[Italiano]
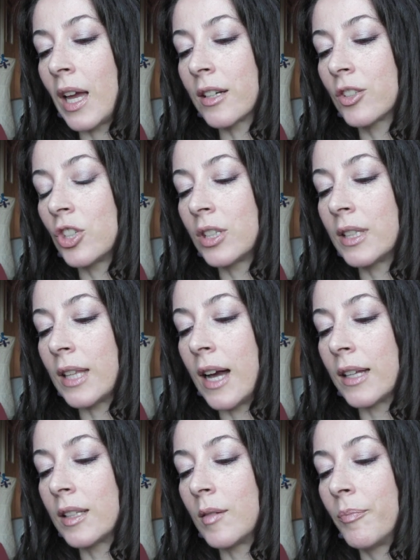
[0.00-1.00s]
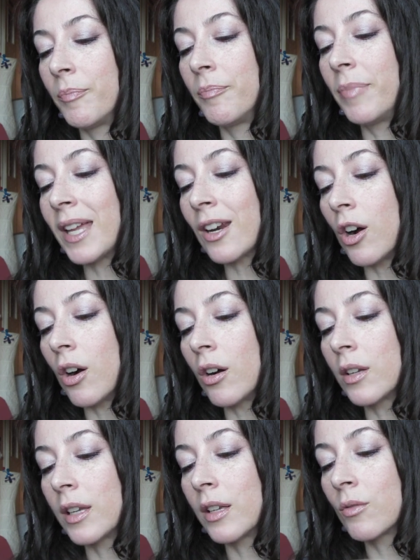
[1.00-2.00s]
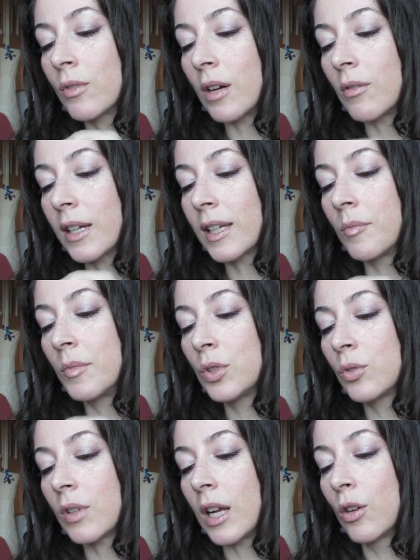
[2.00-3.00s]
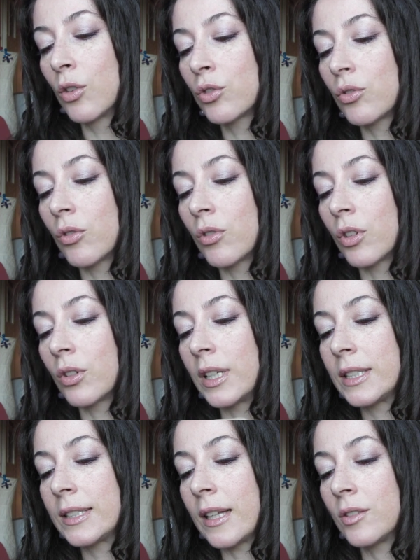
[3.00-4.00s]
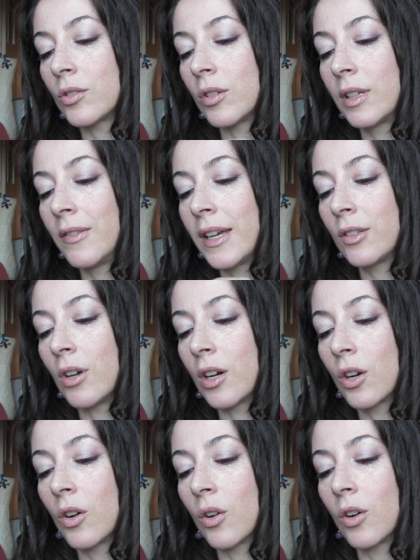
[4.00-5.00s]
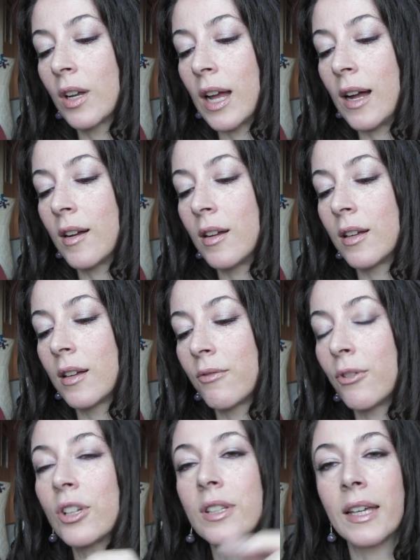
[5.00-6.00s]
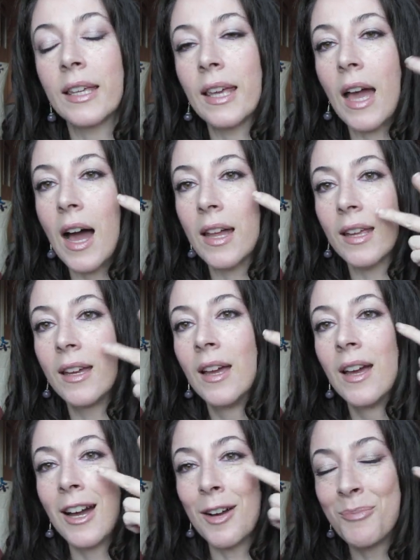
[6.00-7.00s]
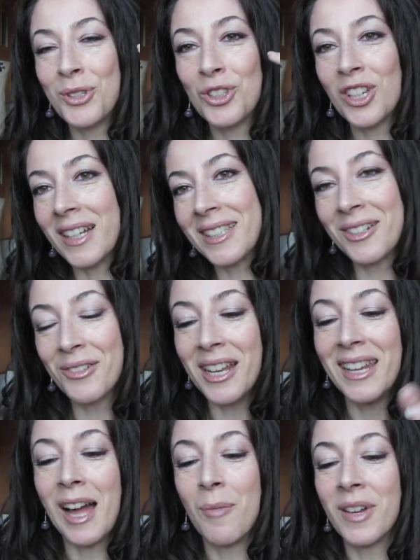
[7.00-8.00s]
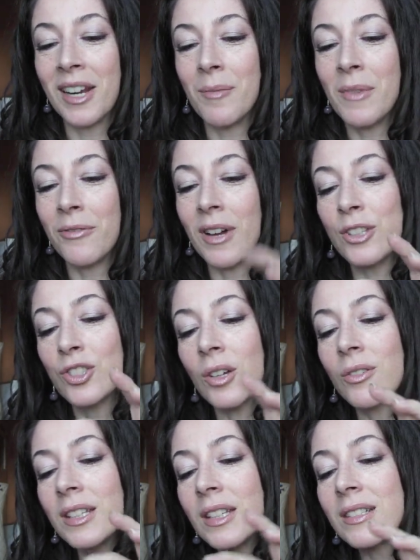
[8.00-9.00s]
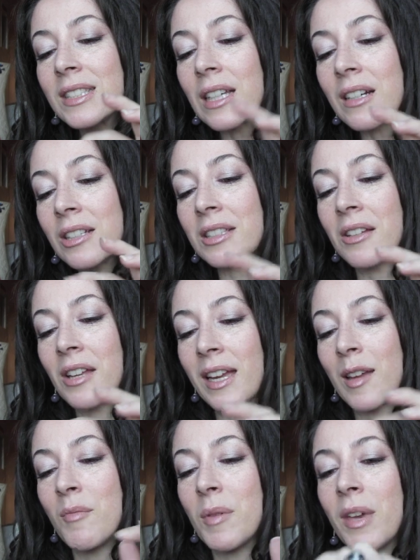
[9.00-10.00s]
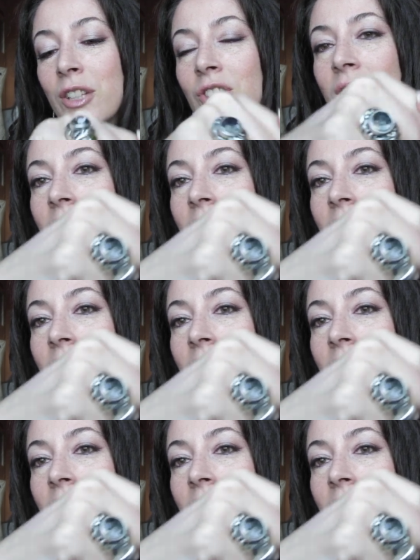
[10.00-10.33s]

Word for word: argentati però in una qualche misura lo sono, nel senso li vedo ancora eh, forti e chiari appiccicati qui e là per la mia faccia e quindi questa cosa non è che mi piaccia